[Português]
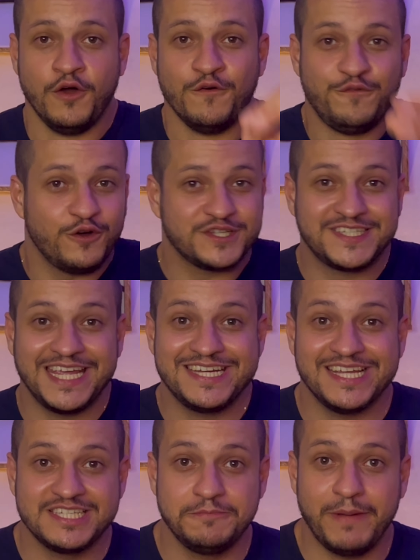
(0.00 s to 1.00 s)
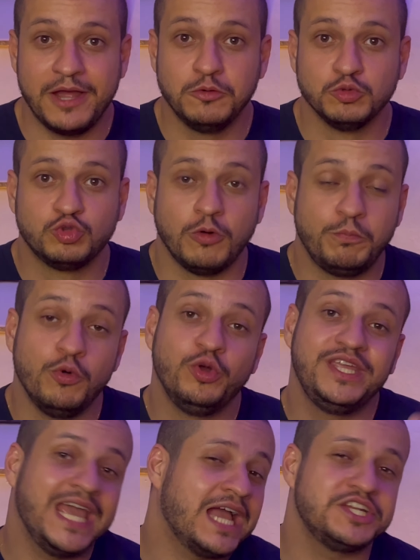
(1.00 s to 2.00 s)
Você já se perguntou por
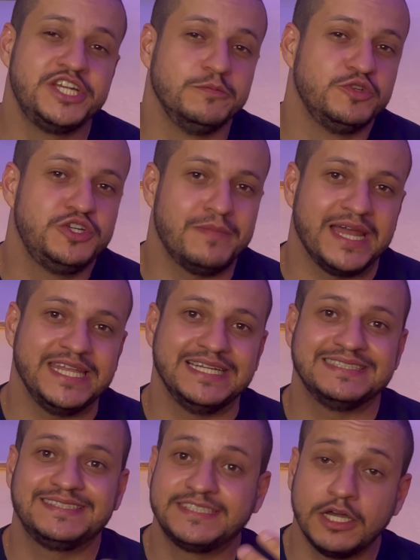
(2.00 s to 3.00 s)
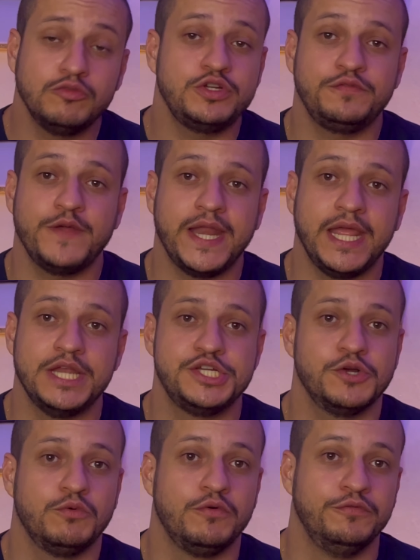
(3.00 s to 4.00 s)
que agimos de maneira tão diferente
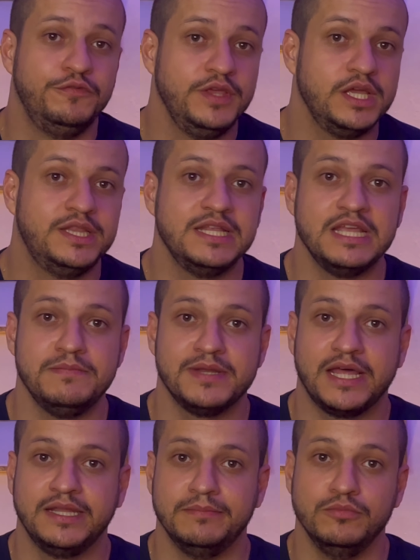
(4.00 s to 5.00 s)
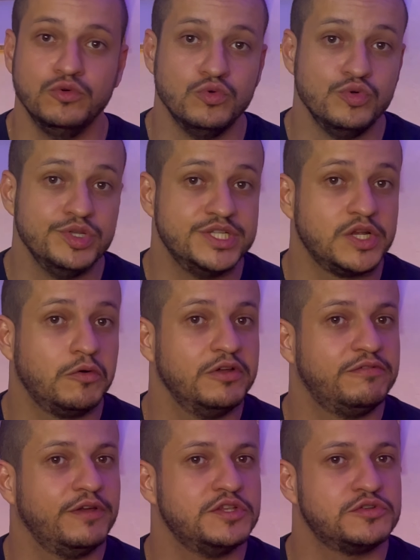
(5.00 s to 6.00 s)
ao ouvir determinada música ou
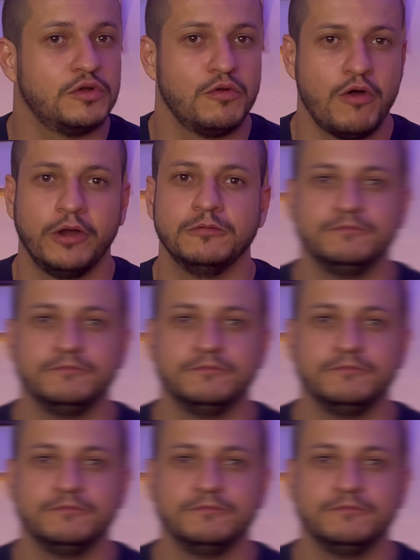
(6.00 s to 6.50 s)
efeito sonoro?